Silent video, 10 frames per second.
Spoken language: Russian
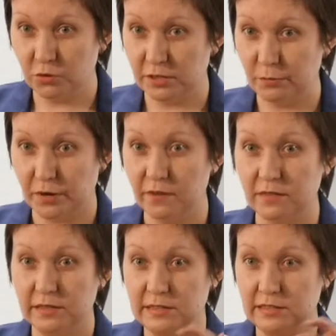Он и
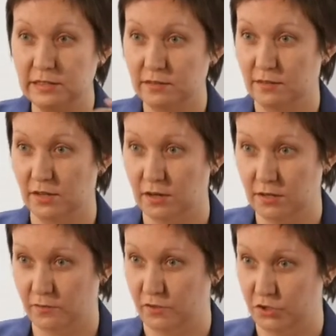правила это не
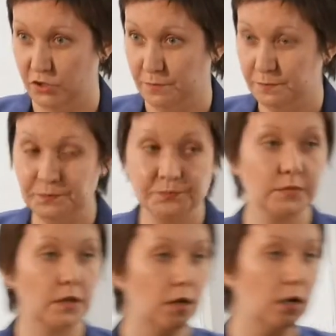реальные вещи.
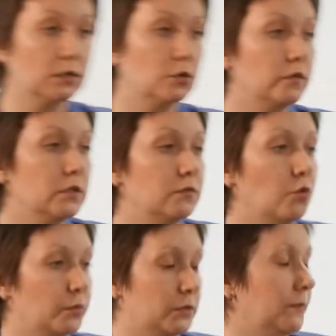Как это увидеть в
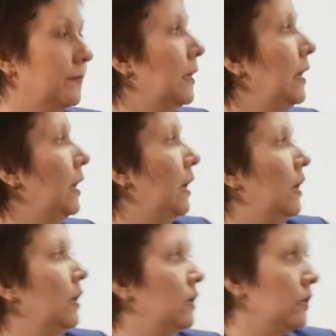опте?
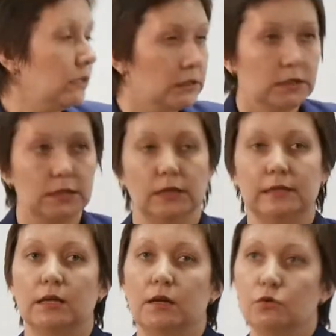Игреки –
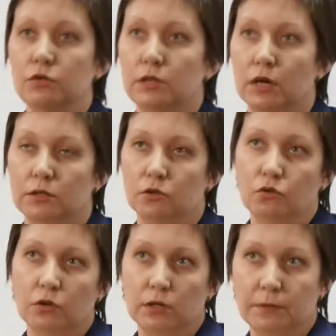это люди,
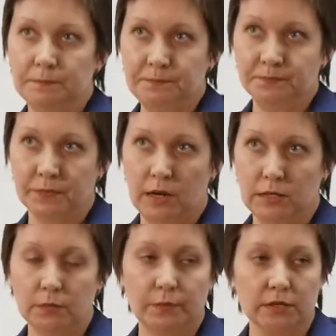которые,
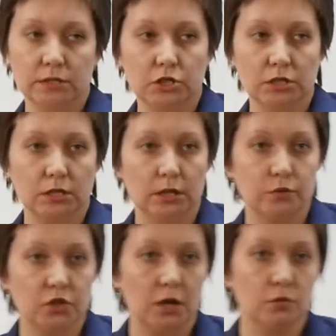они практически не
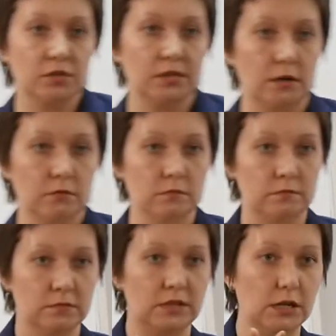общаются
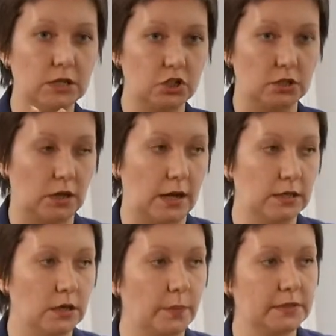лично,
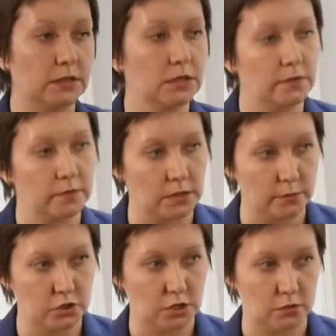они опосредованно
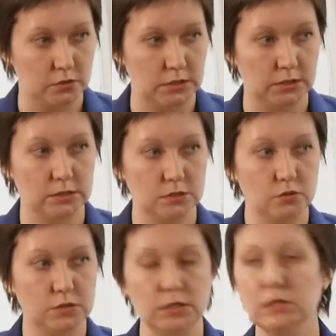общаются. Это
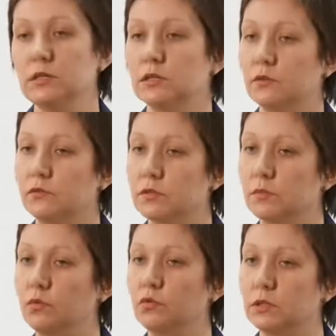соцсети, это
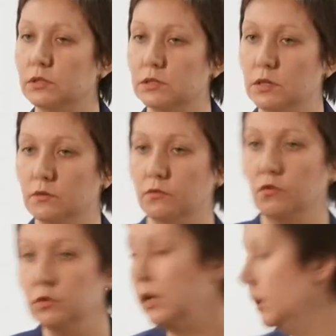Facebook, это
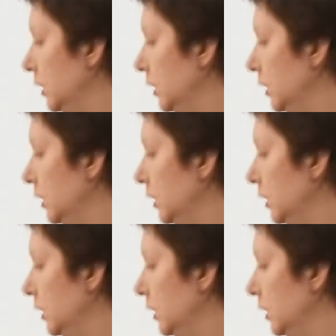телефон.